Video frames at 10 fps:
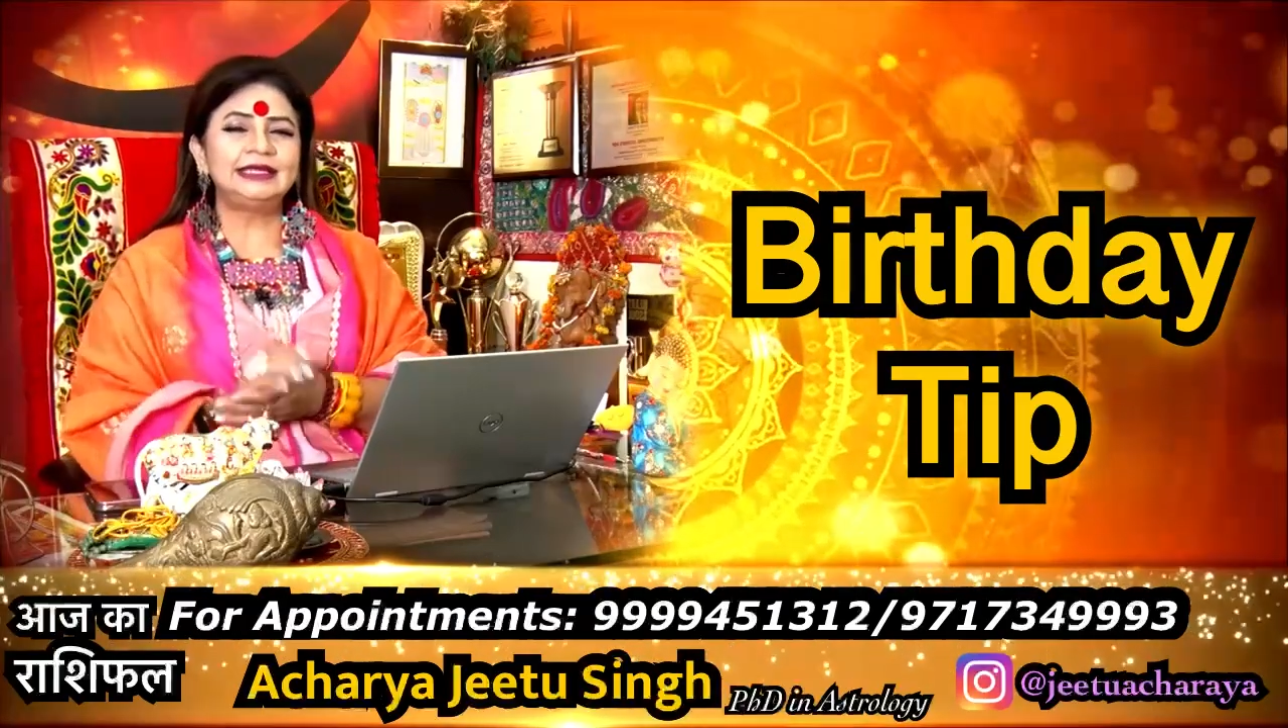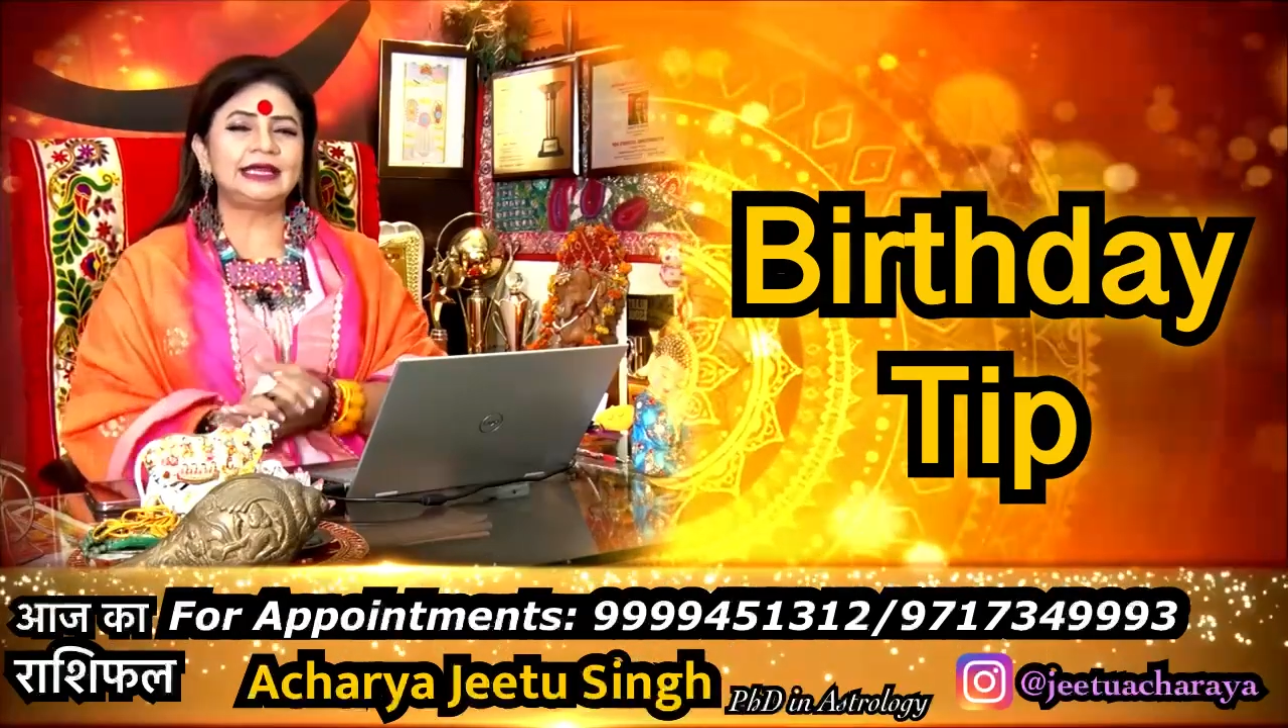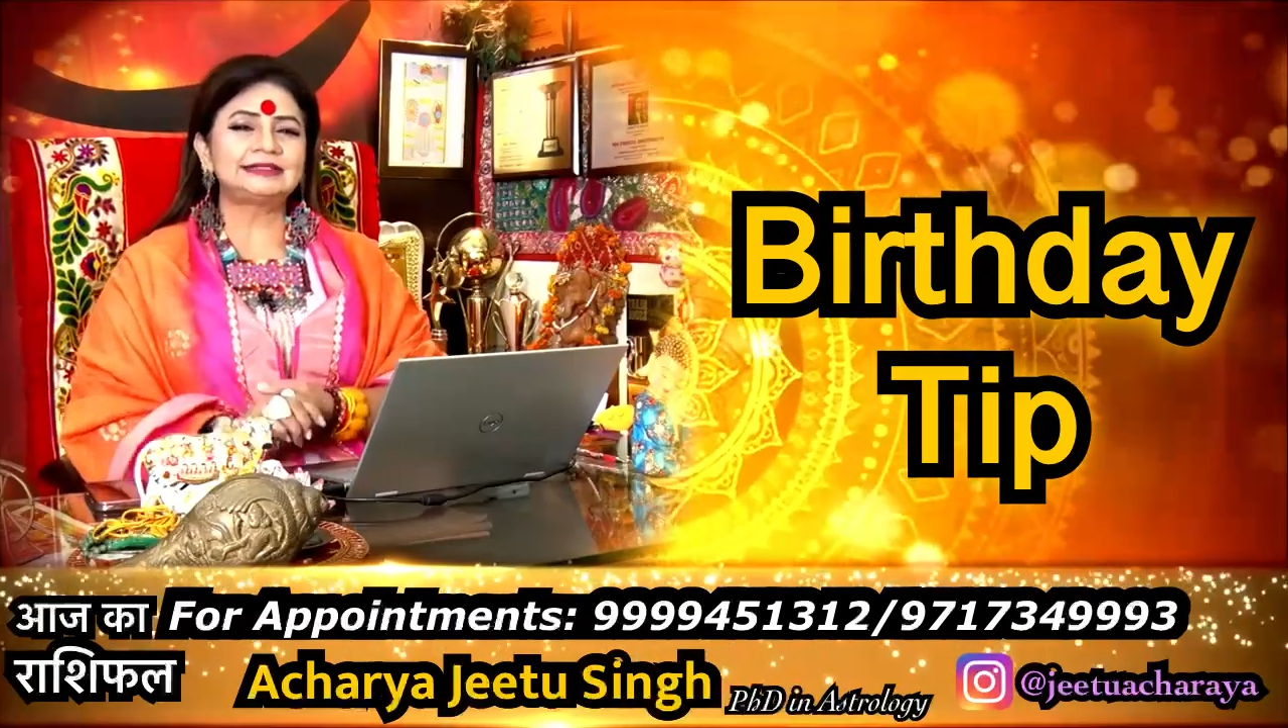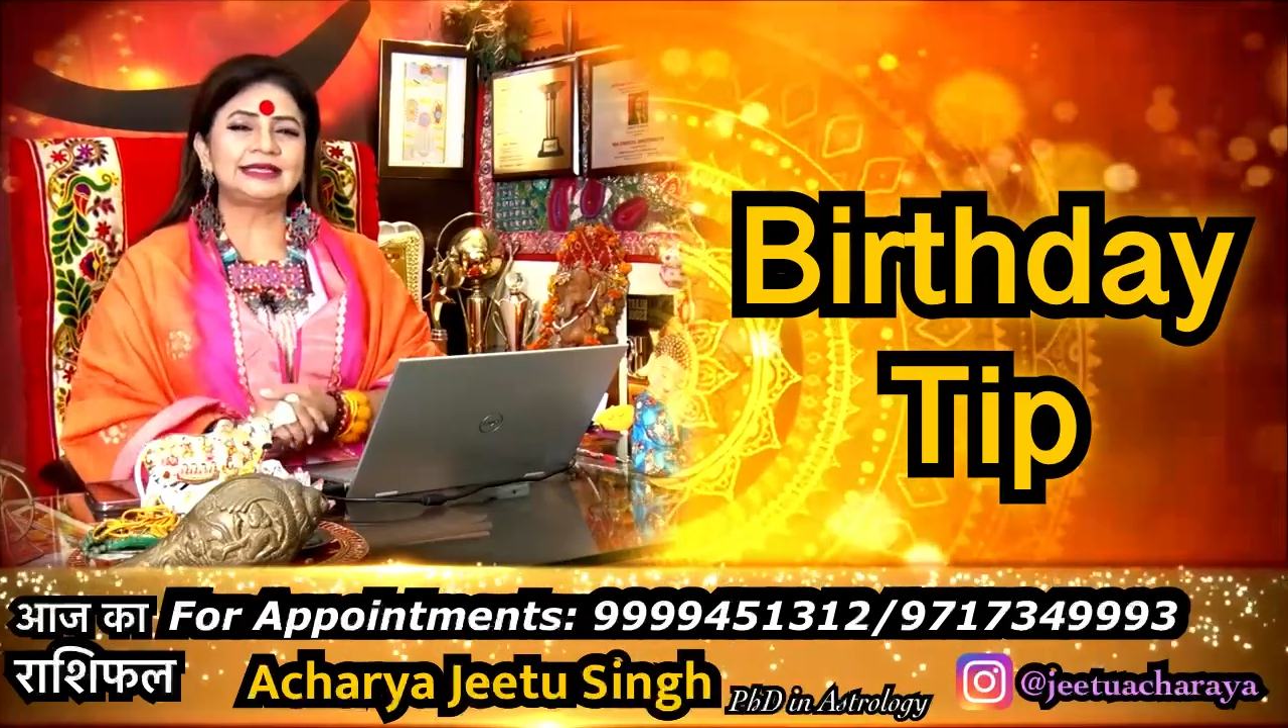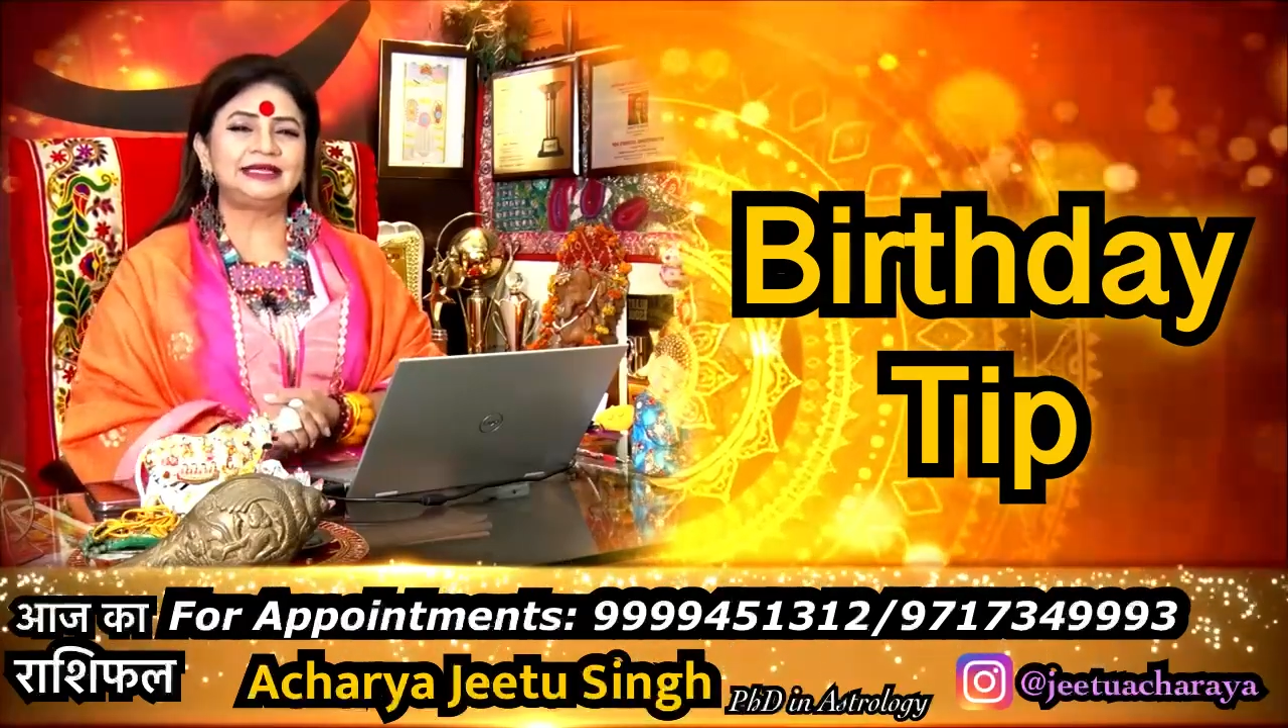
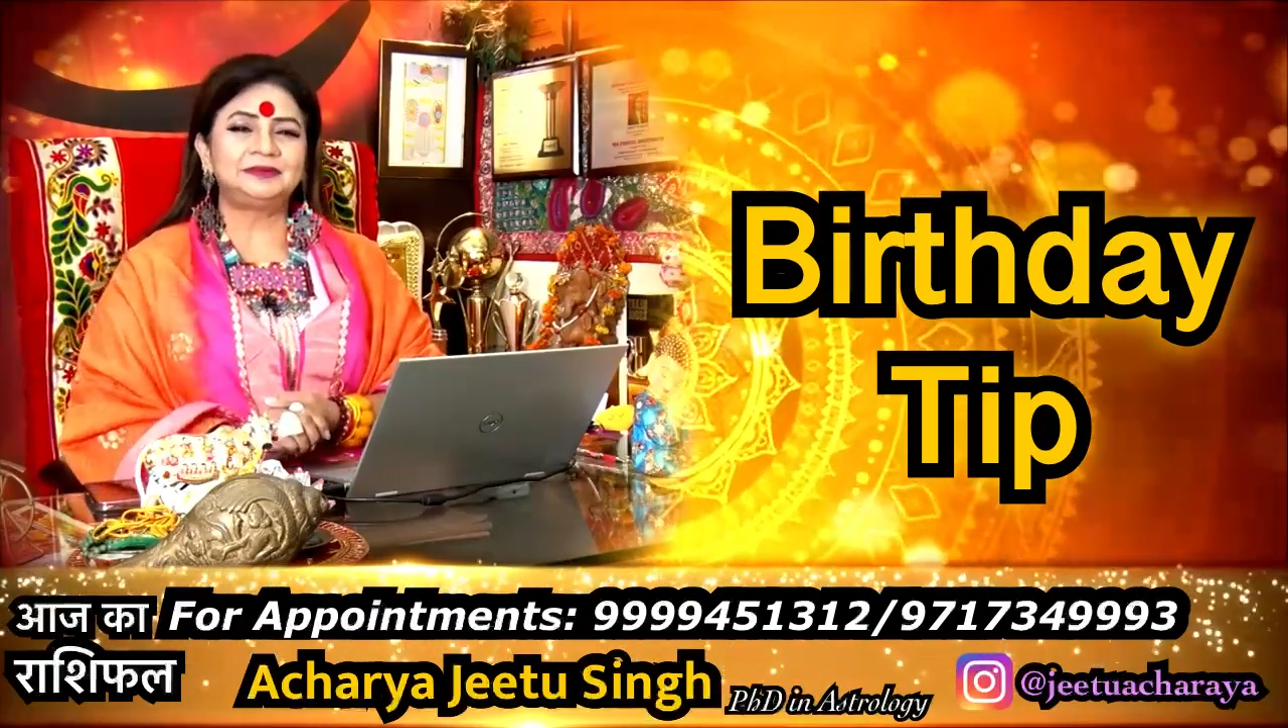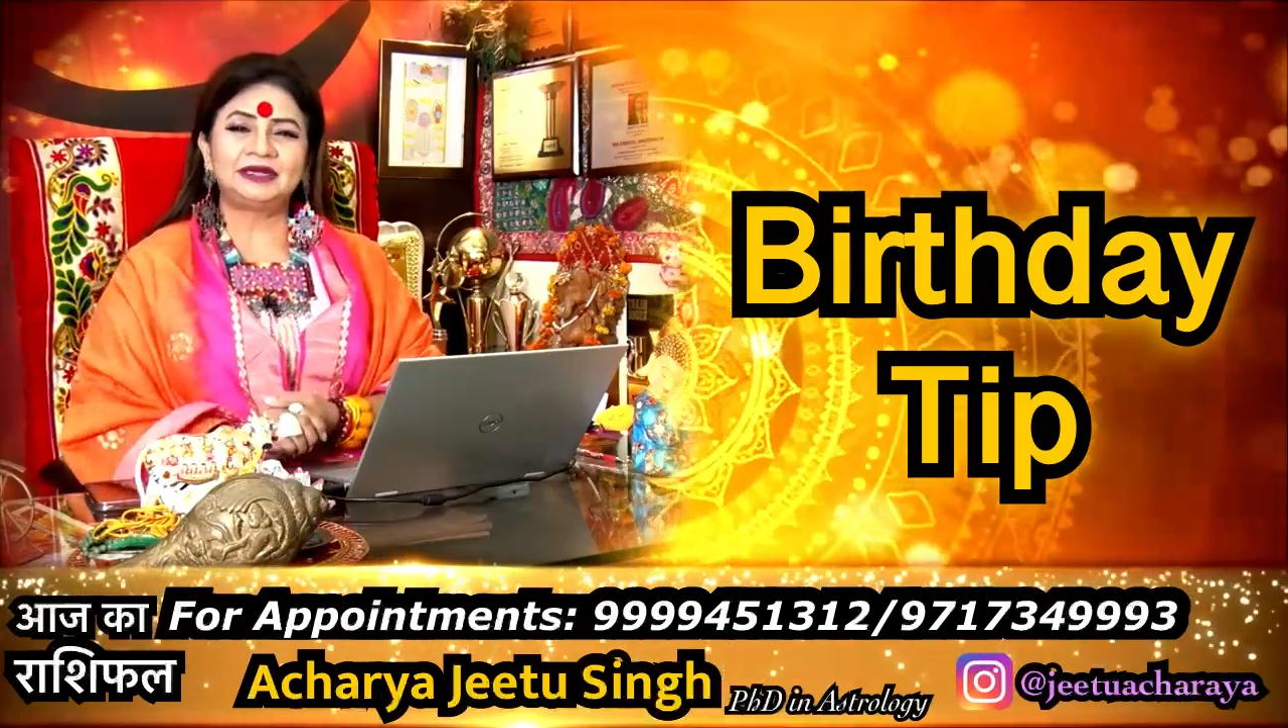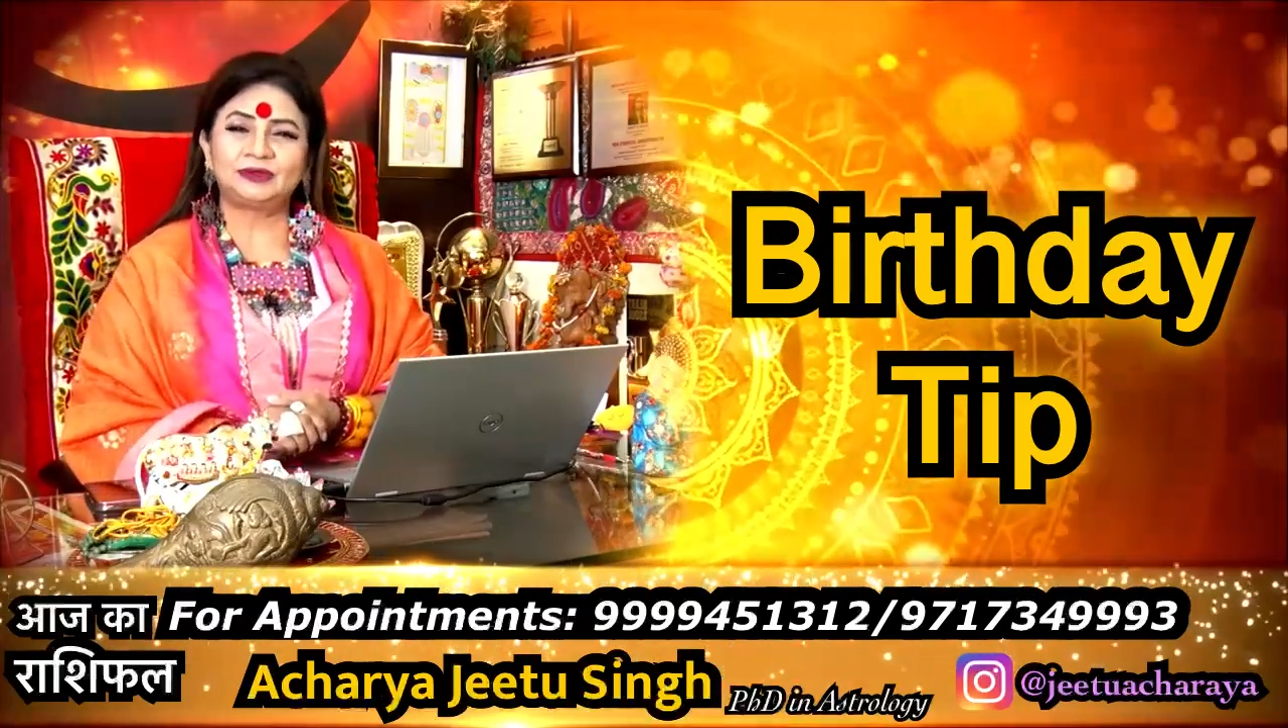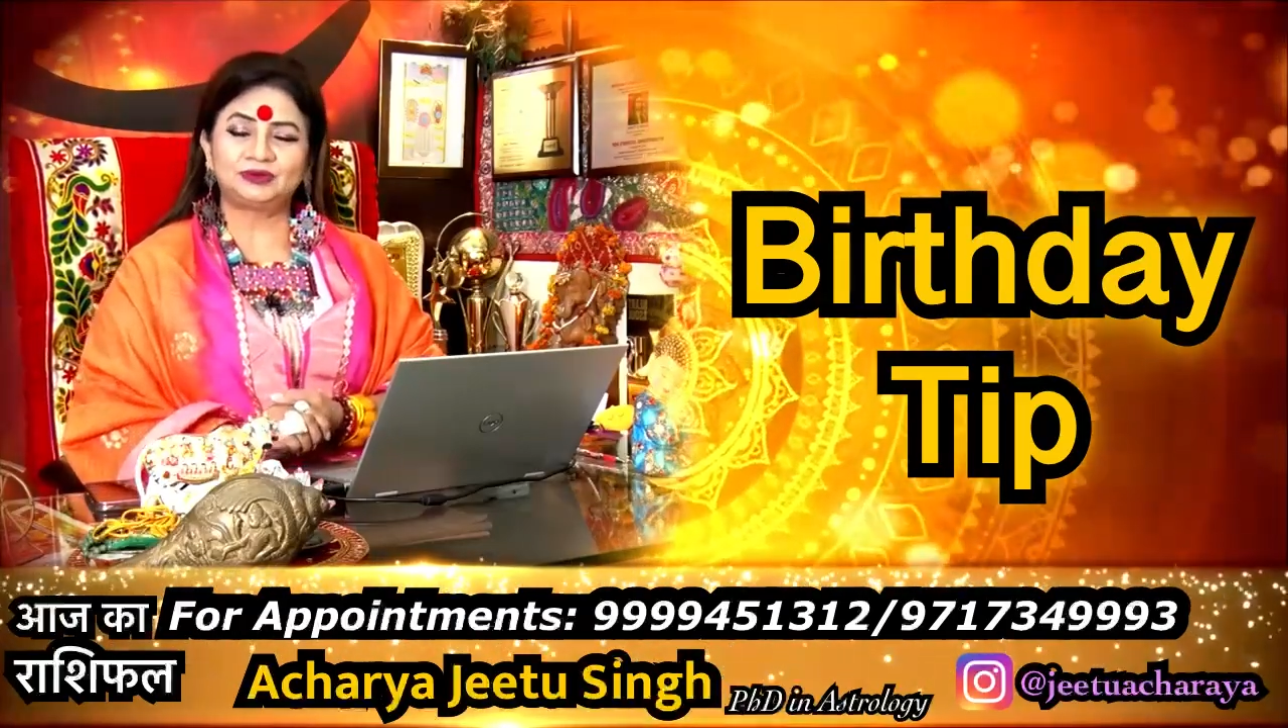एक्साइटमेंट